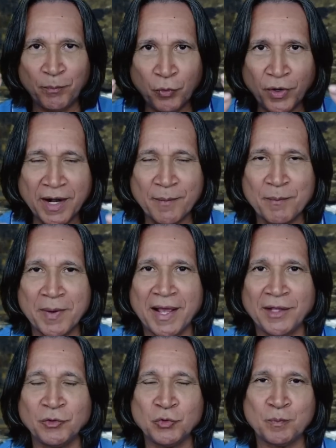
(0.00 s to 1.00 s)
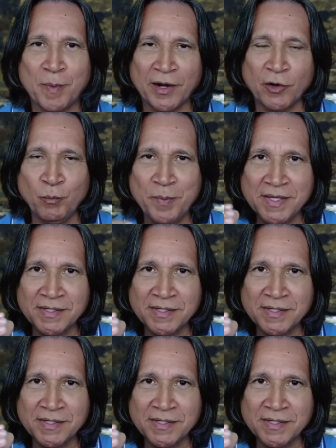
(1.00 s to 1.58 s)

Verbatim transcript: programados para um